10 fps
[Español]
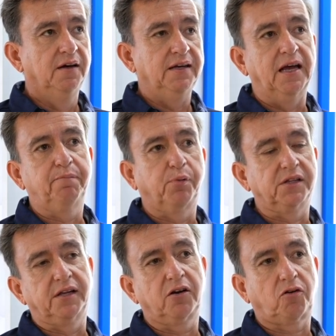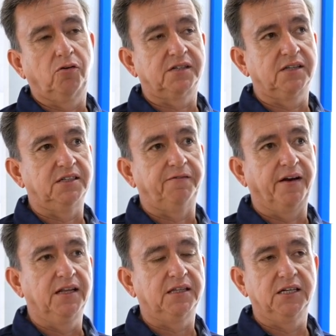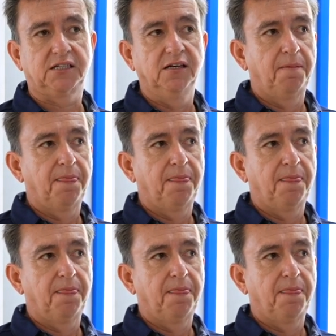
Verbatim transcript: y aportar cosas diferentes